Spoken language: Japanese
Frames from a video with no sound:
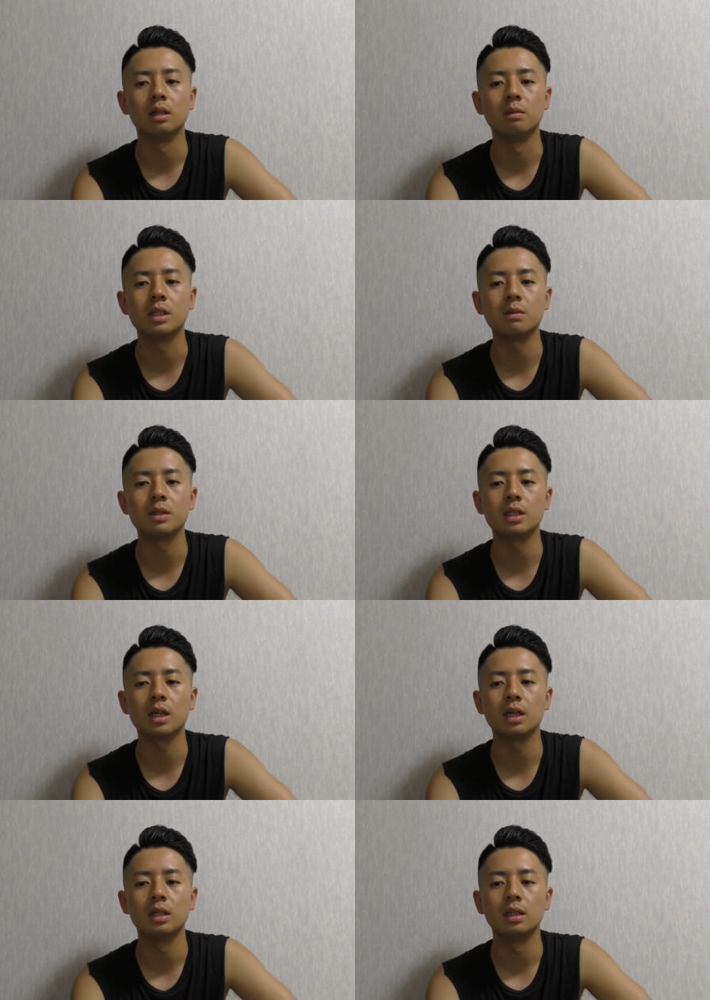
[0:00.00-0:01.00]
めちゃめ
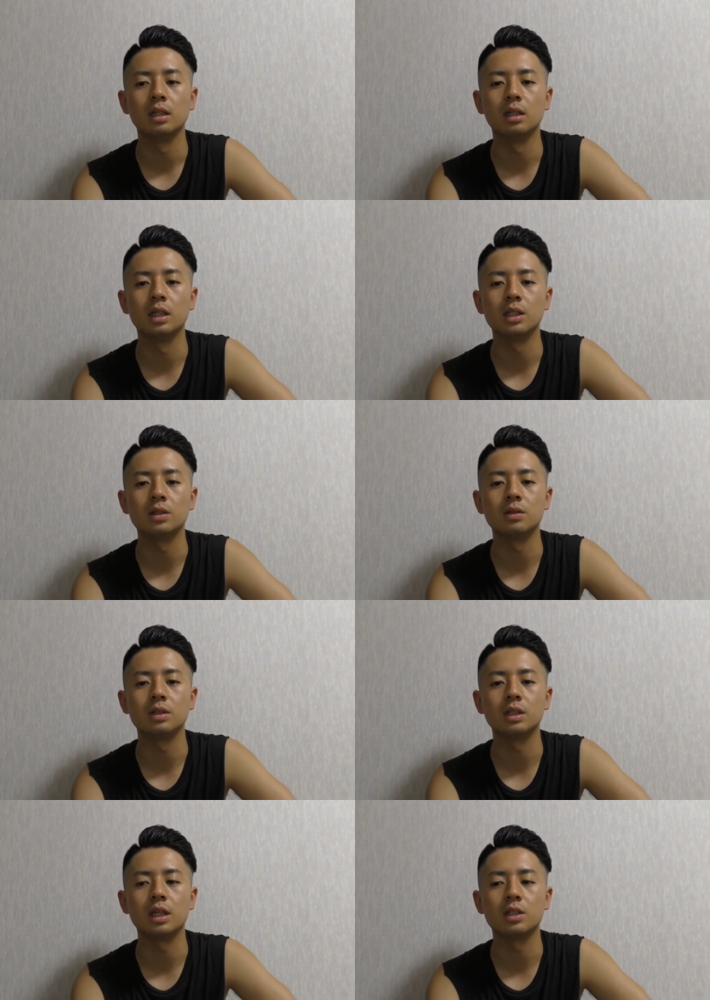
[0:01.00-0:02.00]
ちゃ練習
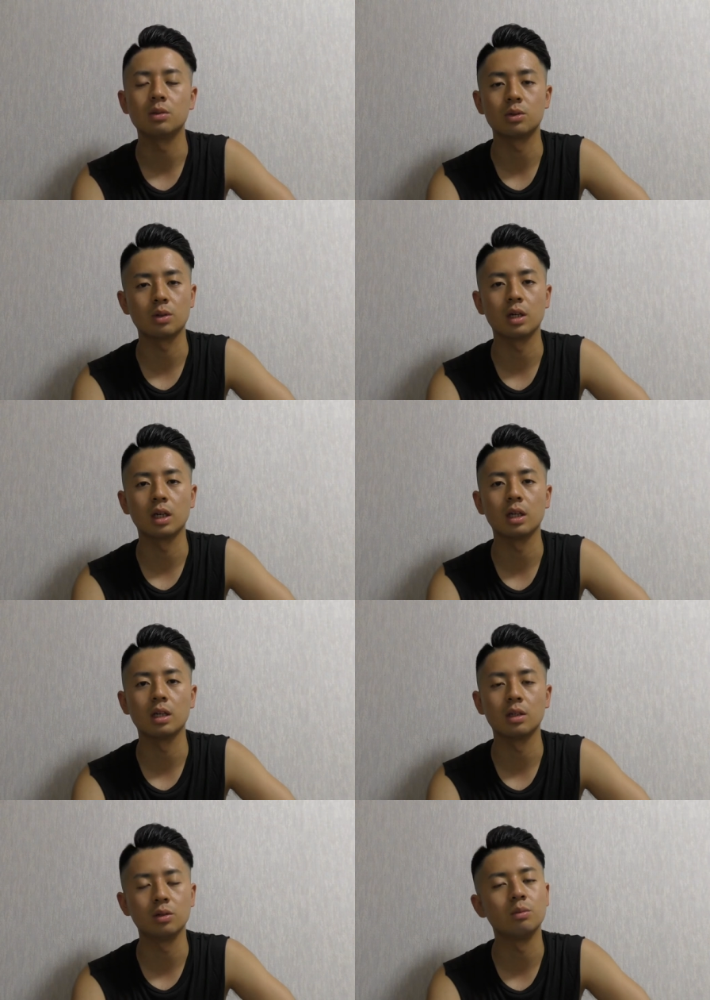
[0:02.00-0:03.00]
して調子を上
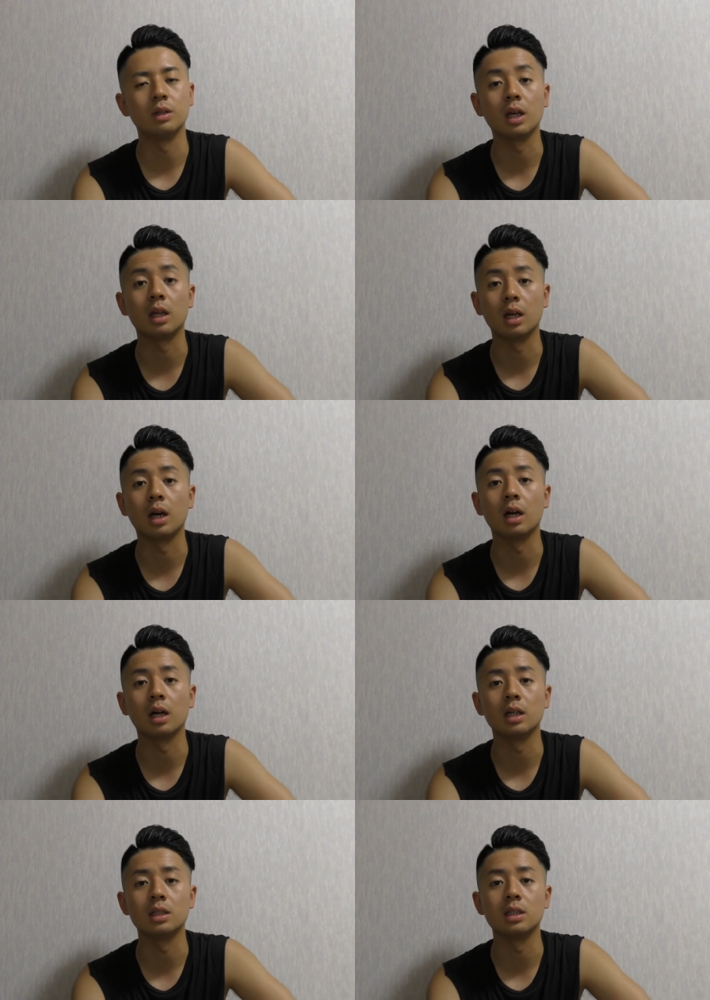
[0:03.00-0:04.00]
げるみたいな
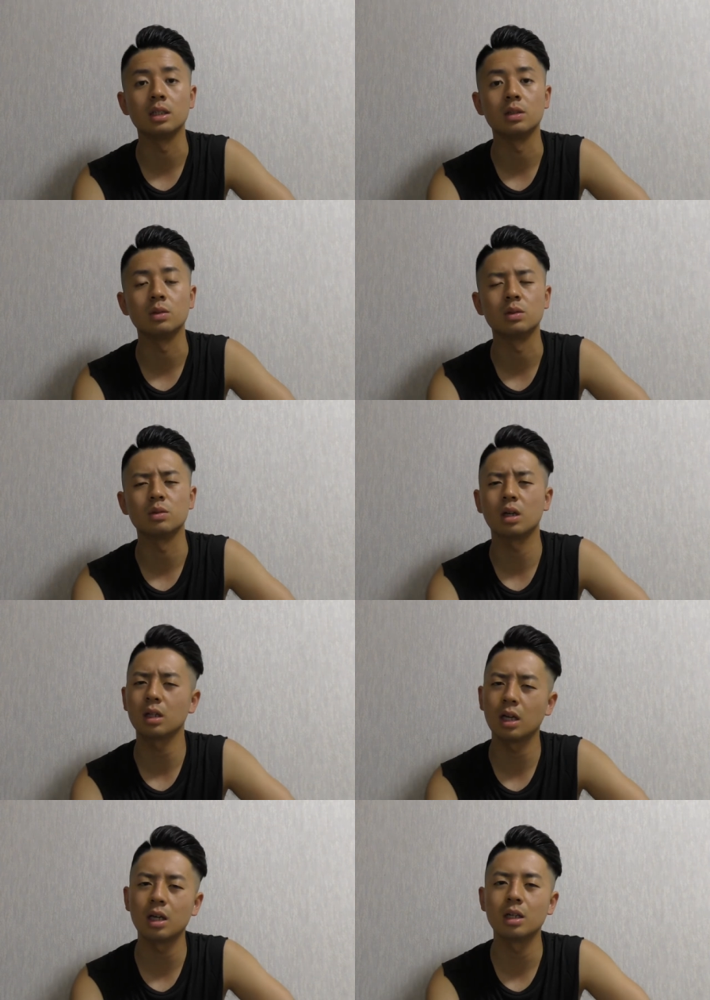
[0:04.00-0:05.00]
感じをする
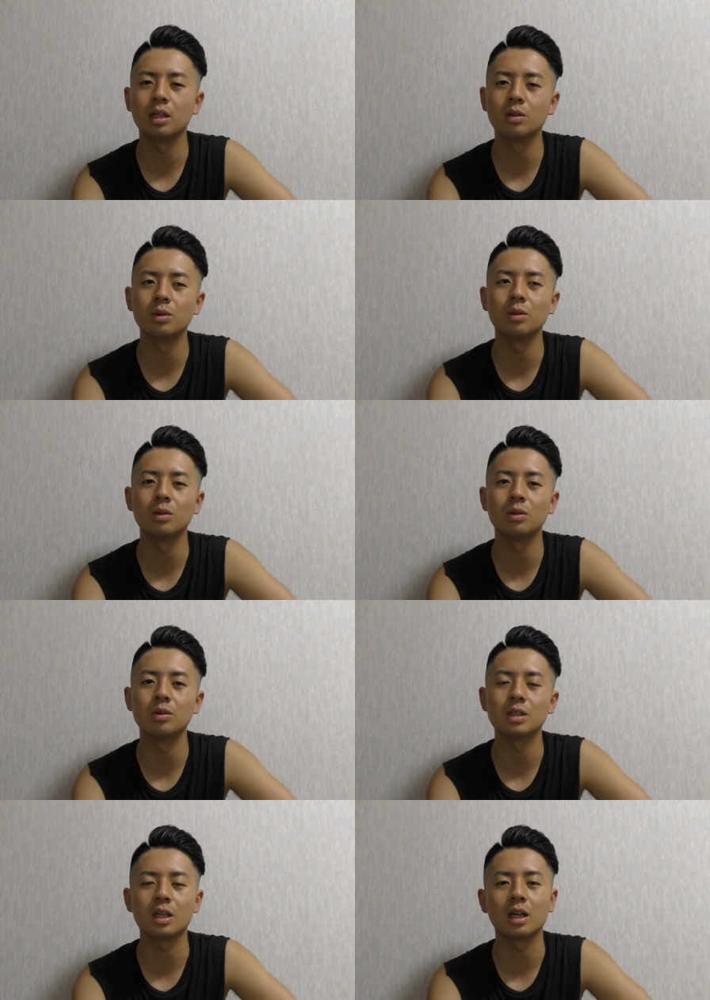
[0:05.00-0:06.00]
方い
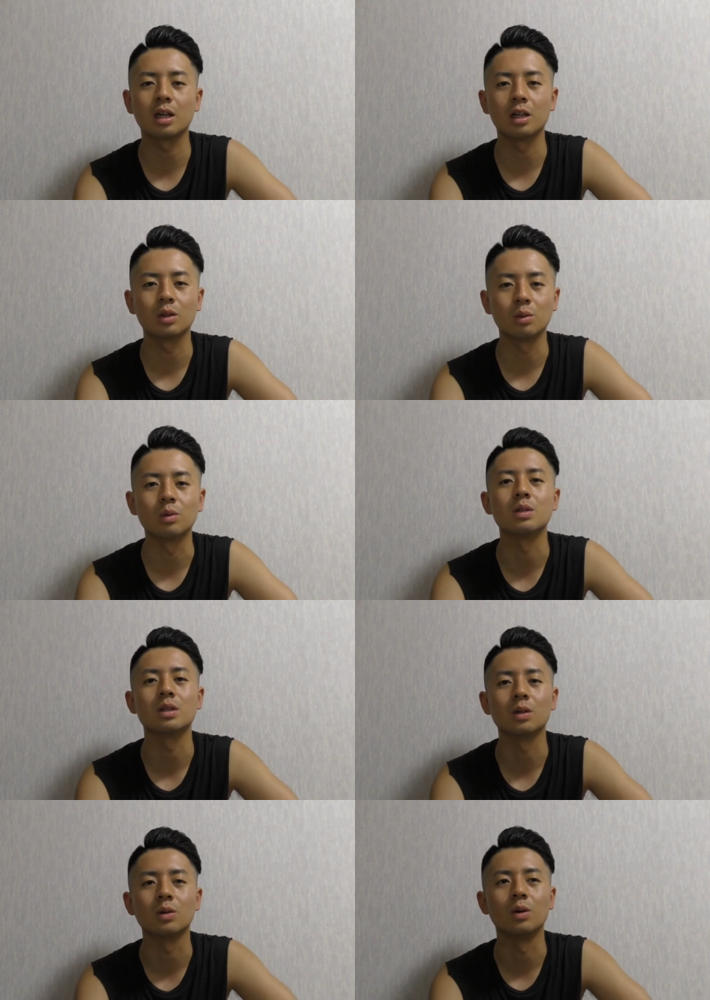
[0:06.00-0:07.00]
るんじゃないかなと思うんで
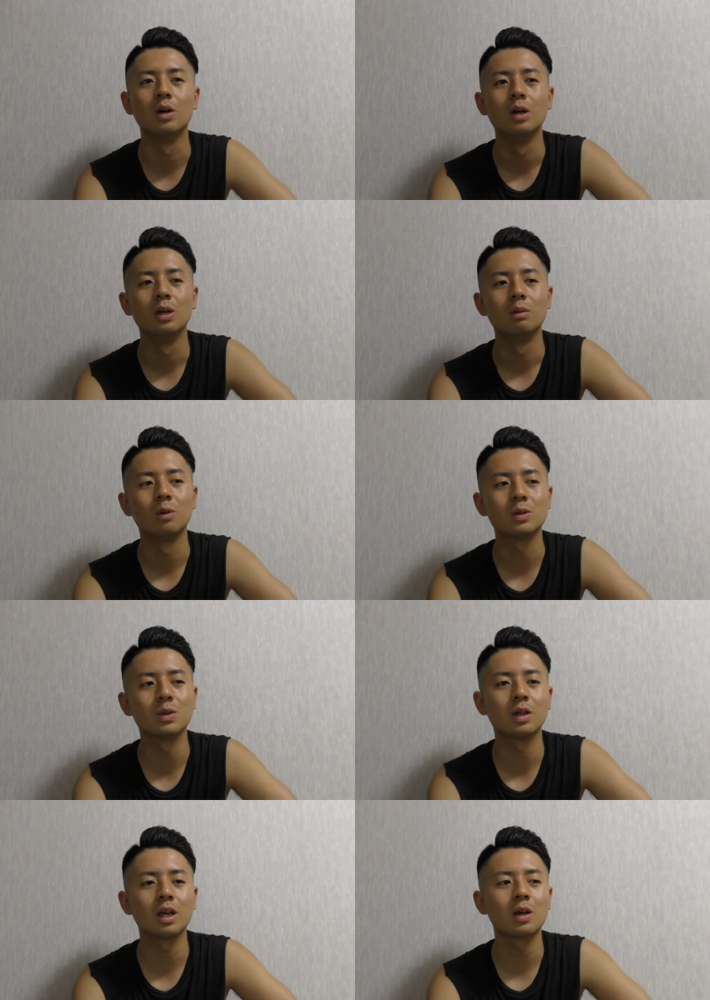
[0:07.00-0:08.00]
すけど僕
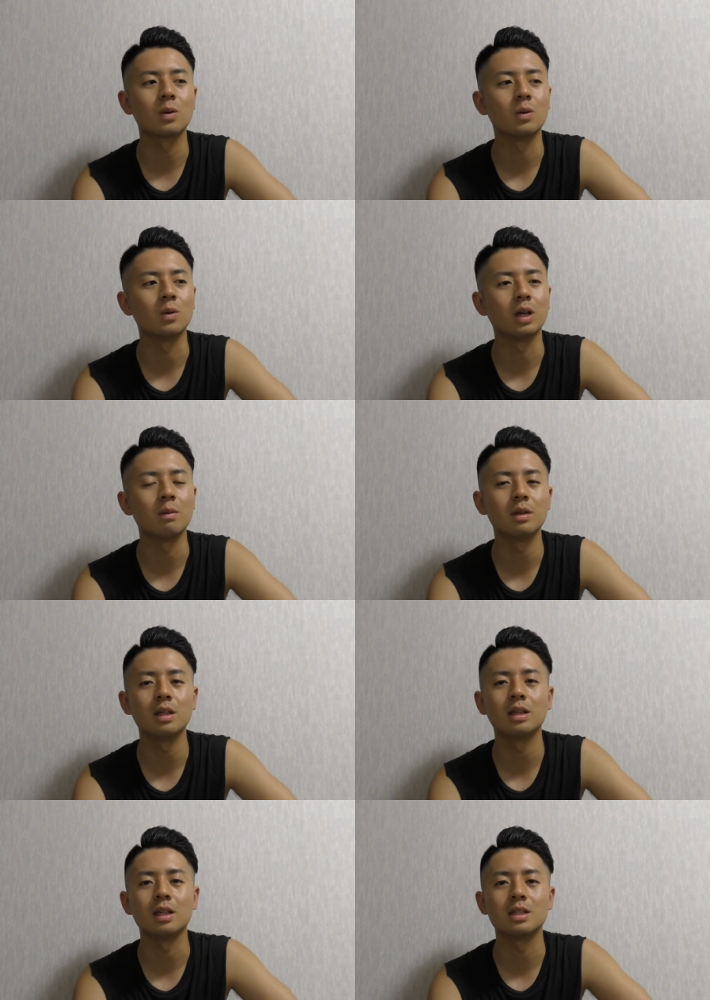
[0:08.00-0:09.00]
それ結構やめ
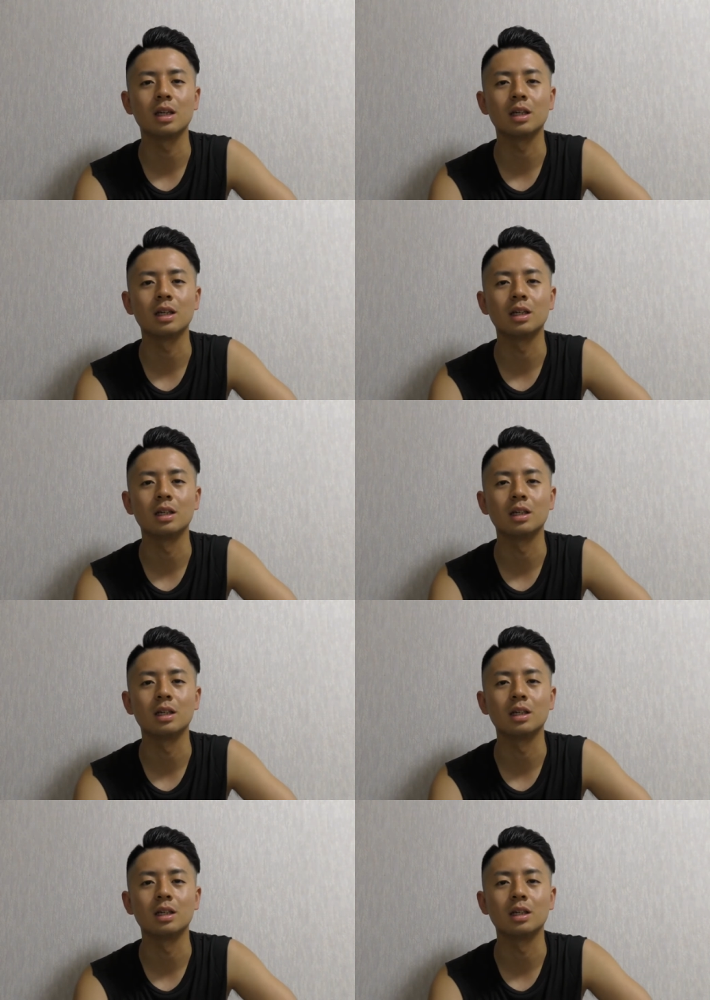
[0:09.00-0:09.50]
てて最近